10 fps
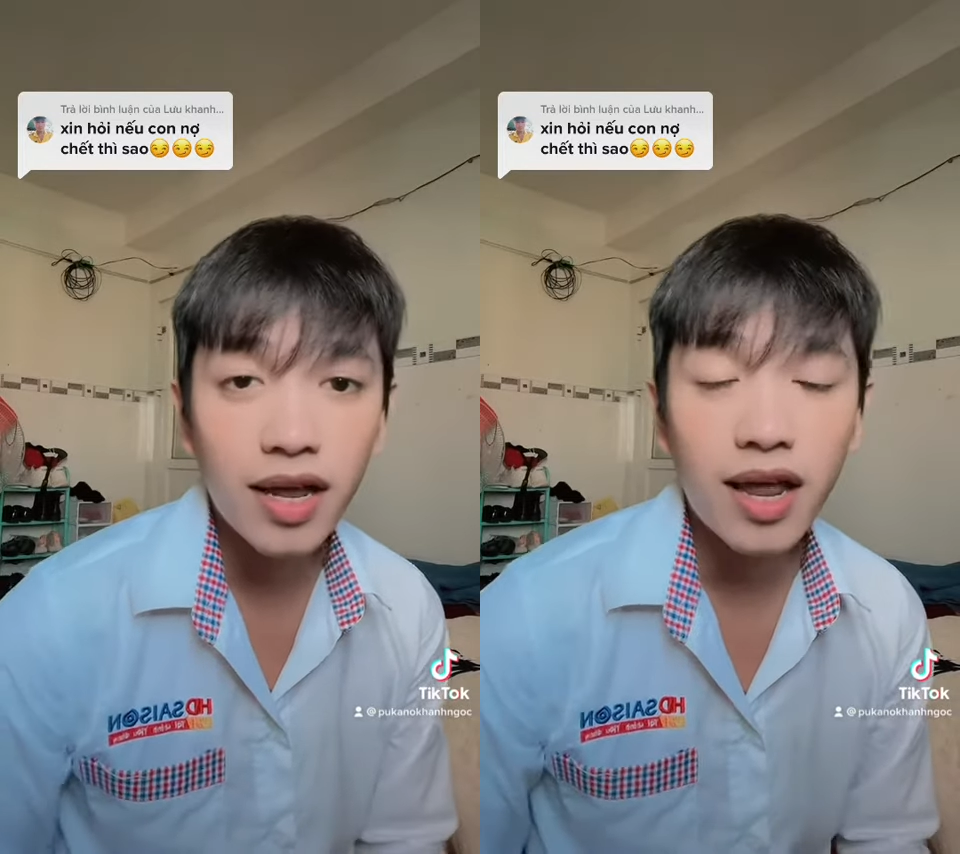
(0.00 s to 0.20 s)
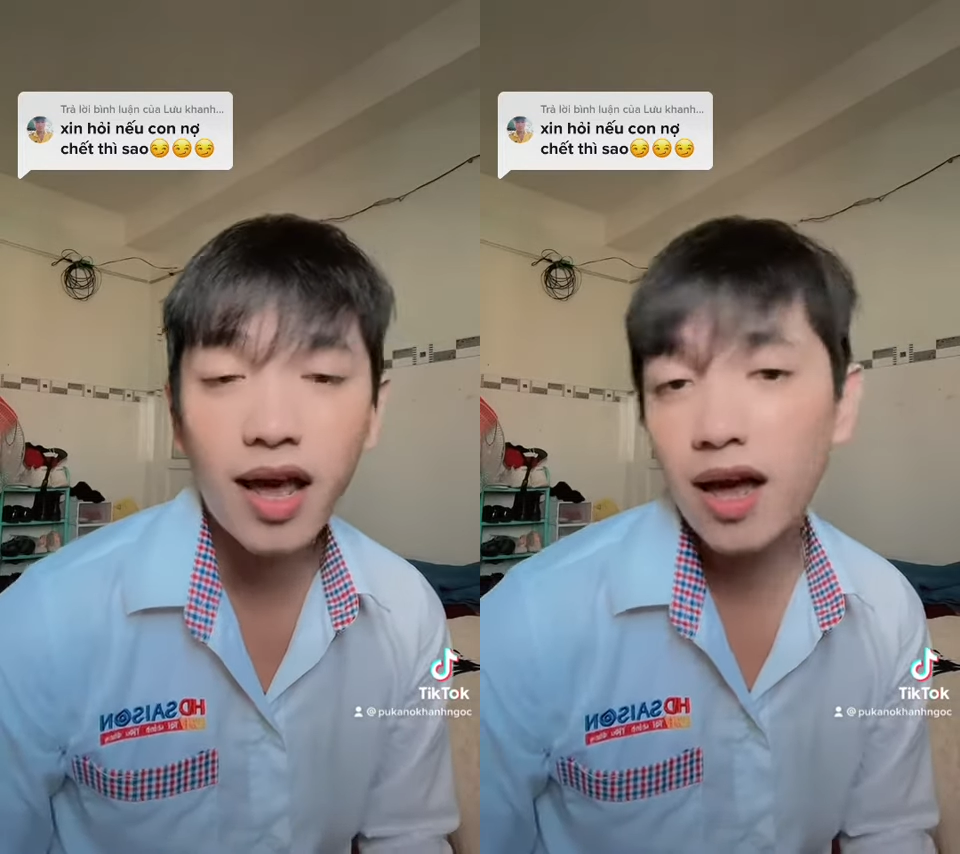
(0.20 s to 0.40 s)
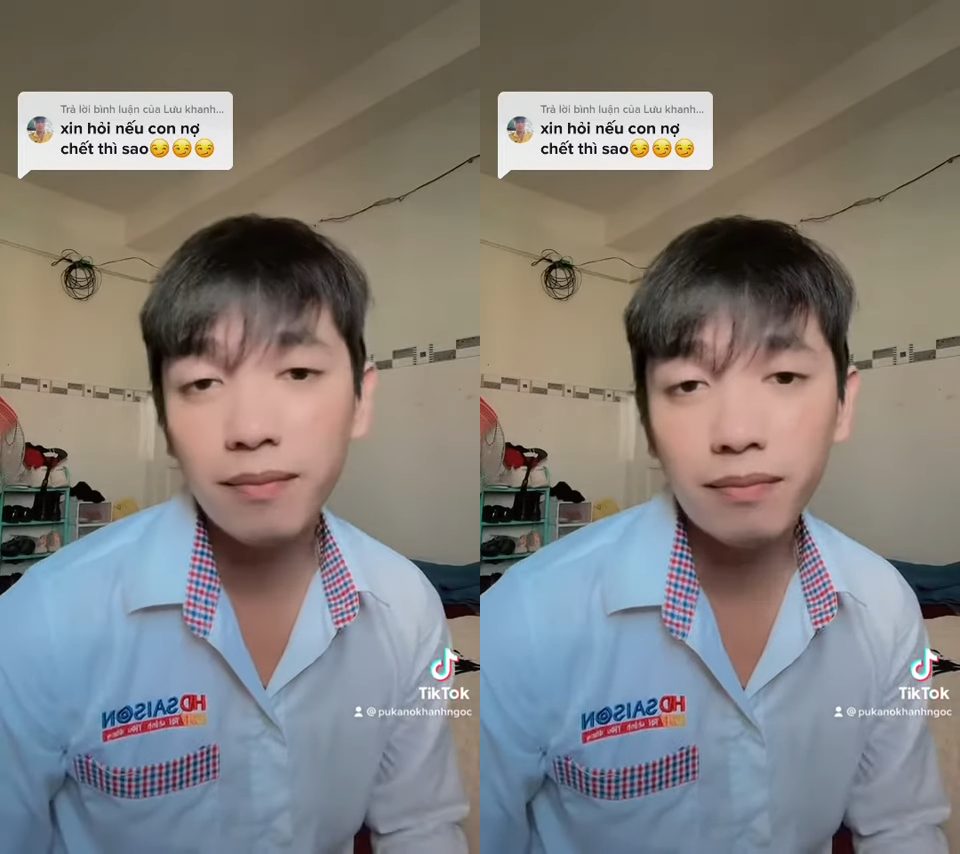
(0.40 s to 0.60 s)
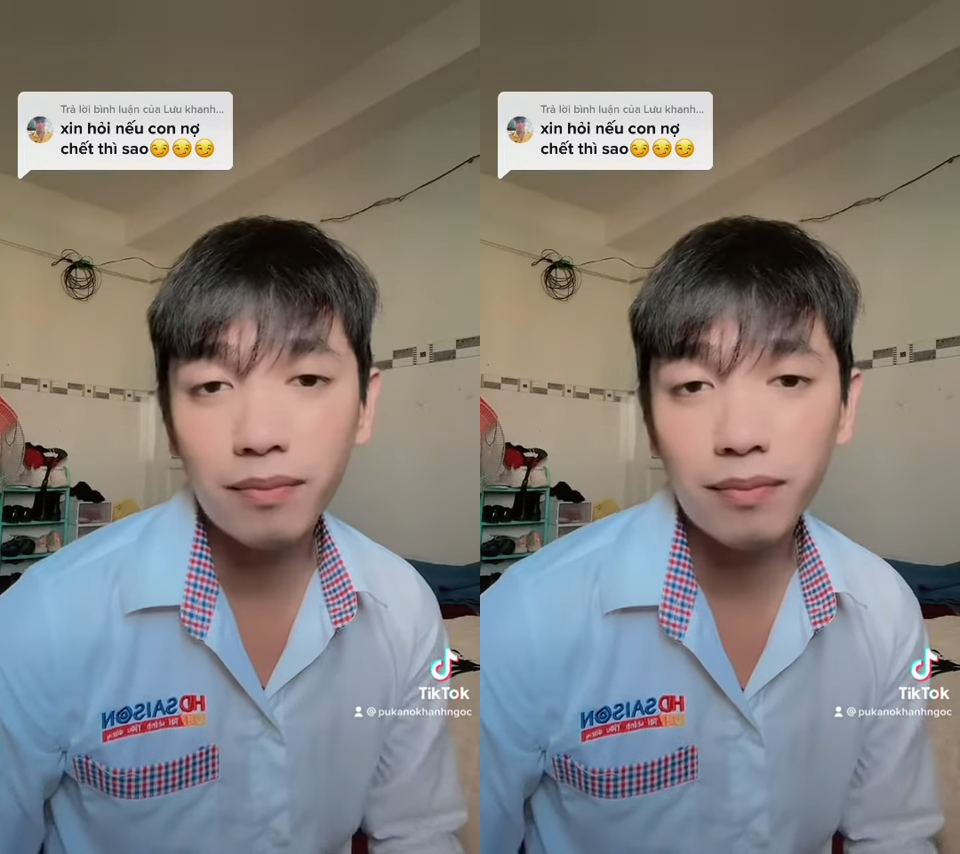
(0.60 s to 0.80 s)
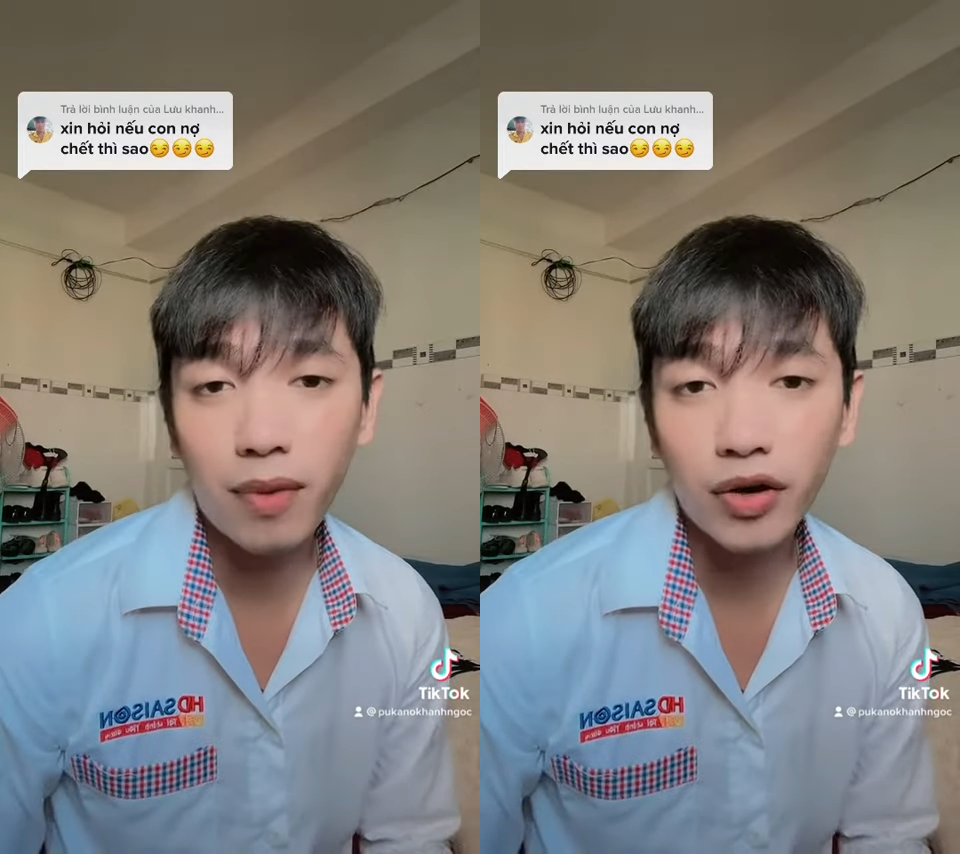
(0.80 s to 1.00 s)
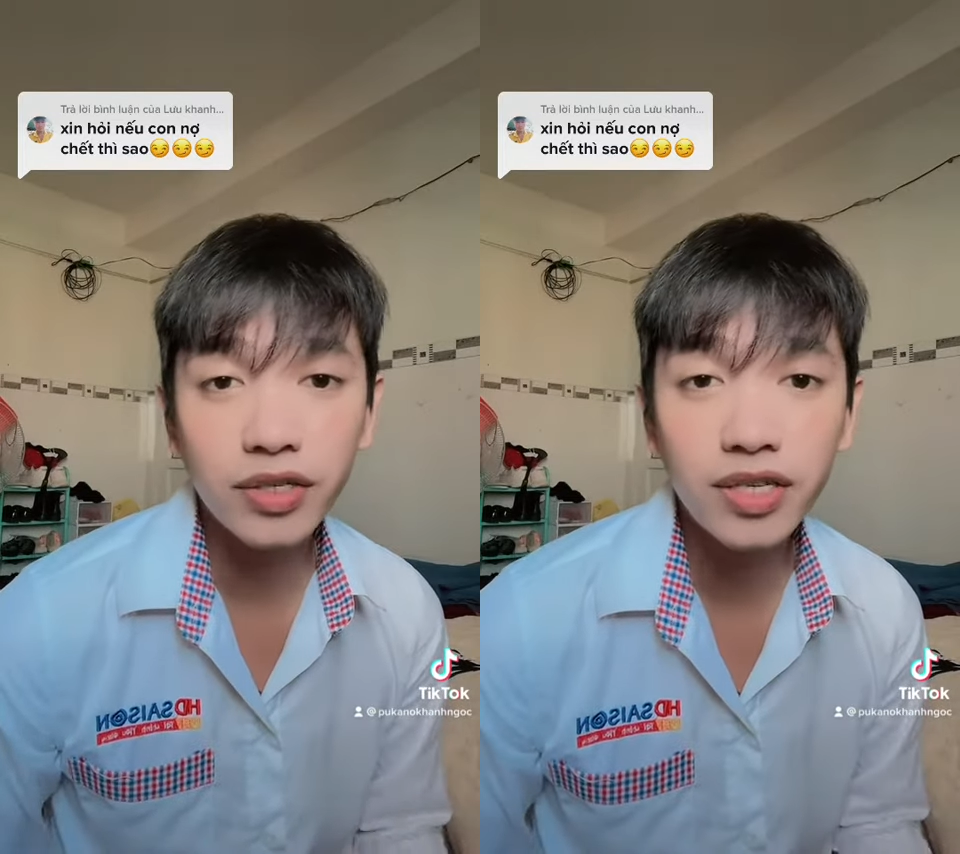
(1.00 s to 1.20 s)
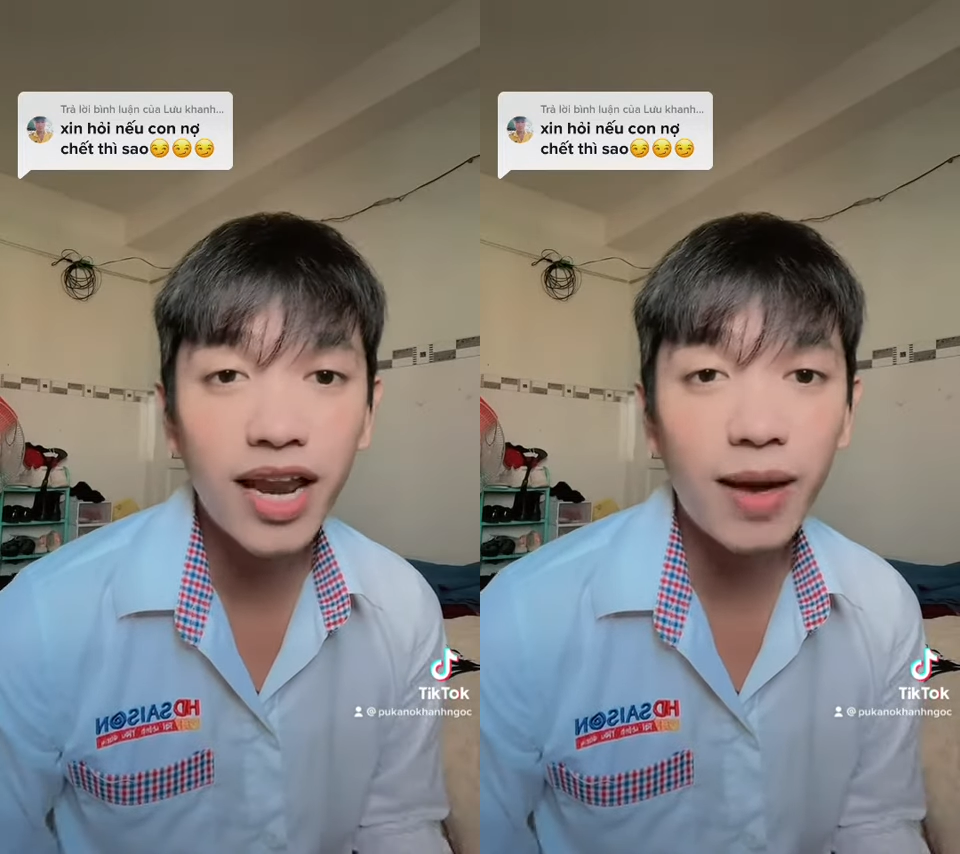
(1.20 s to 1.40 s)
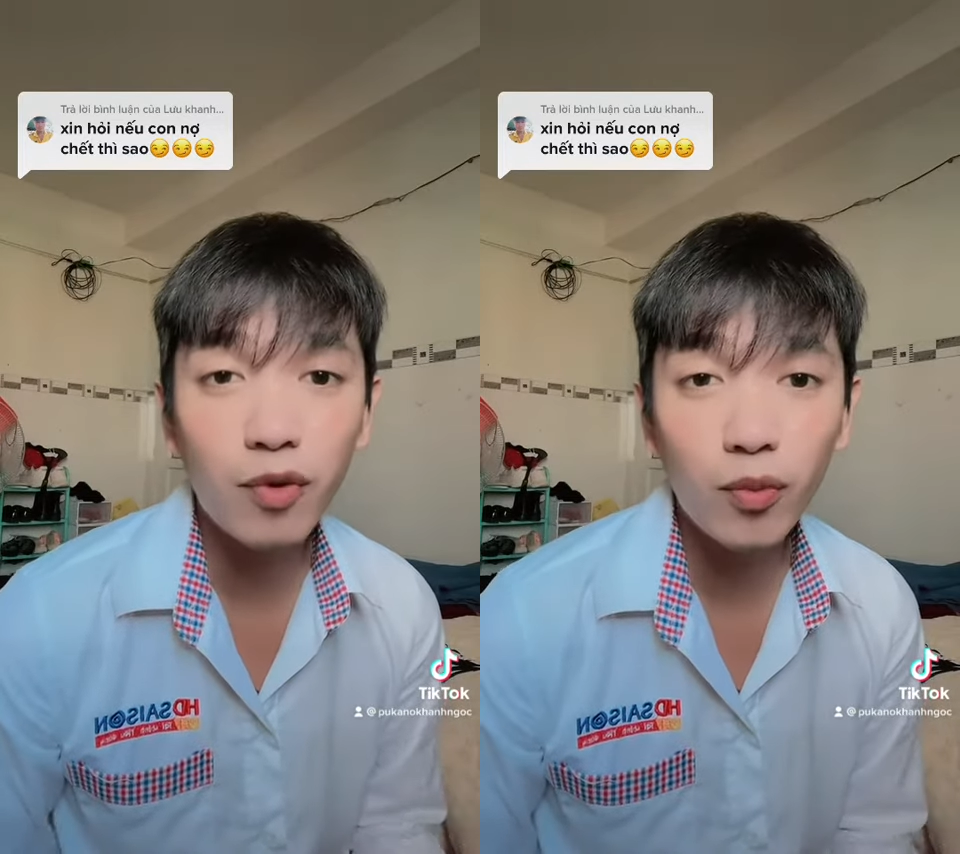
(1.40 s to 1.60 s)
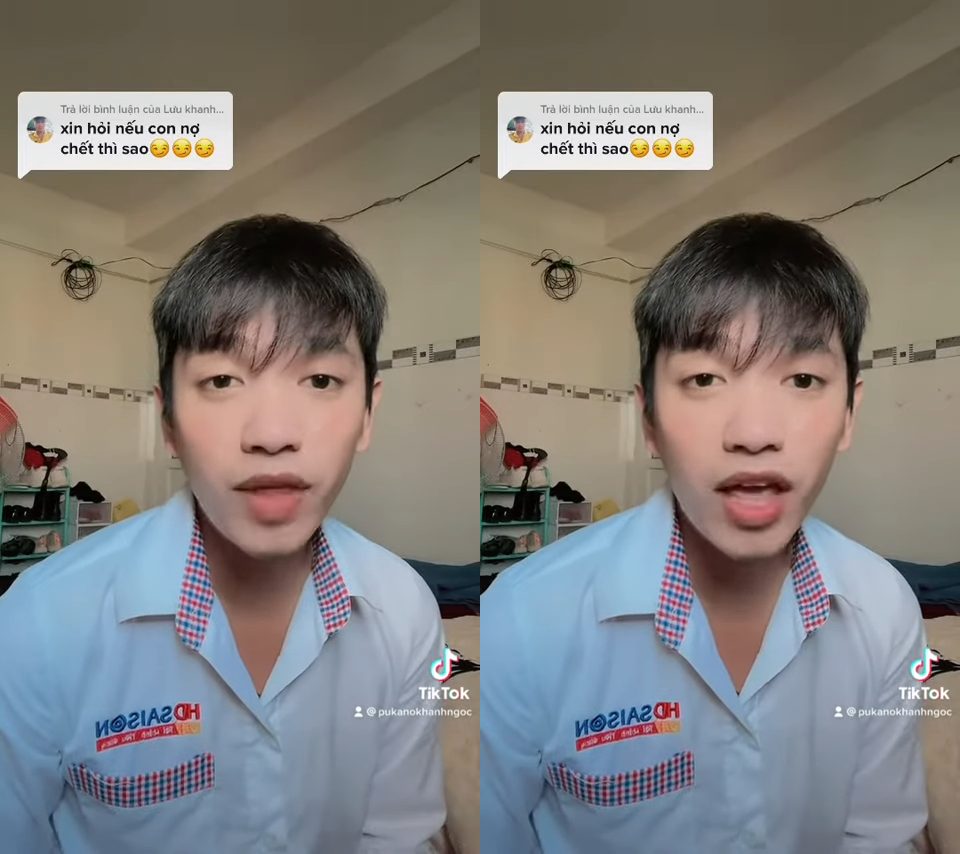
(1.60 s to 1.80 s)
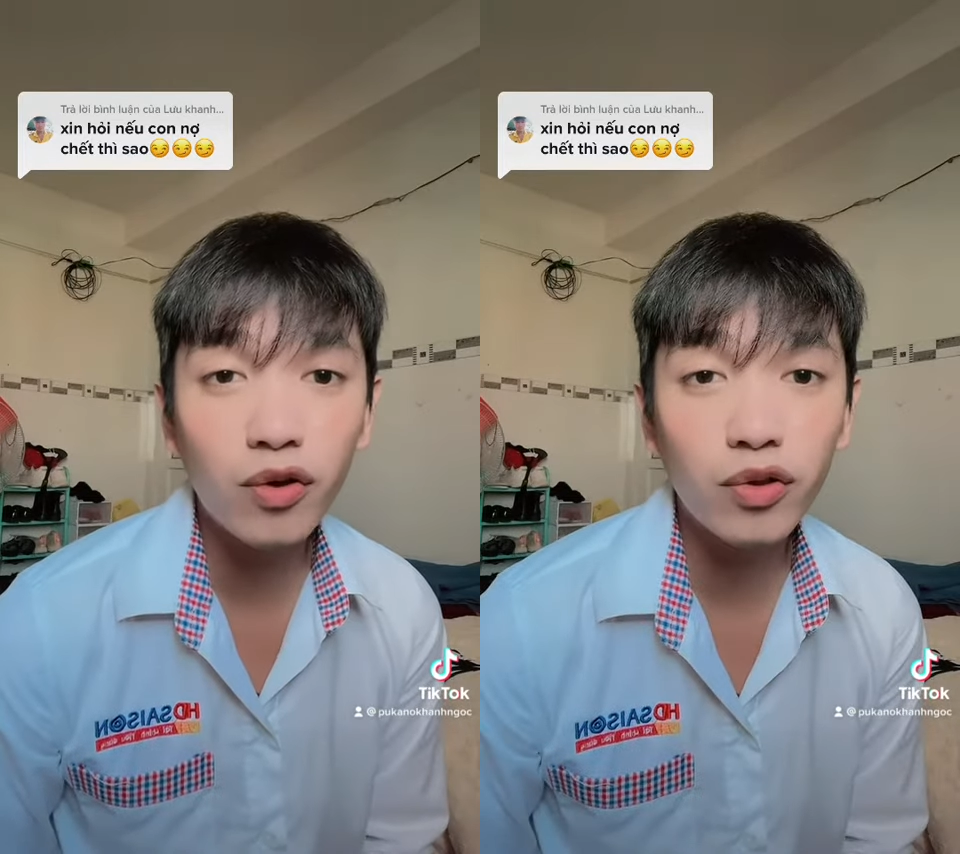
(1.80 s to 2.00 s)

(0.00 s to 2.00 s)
à, mọi người cứ làm đúng theo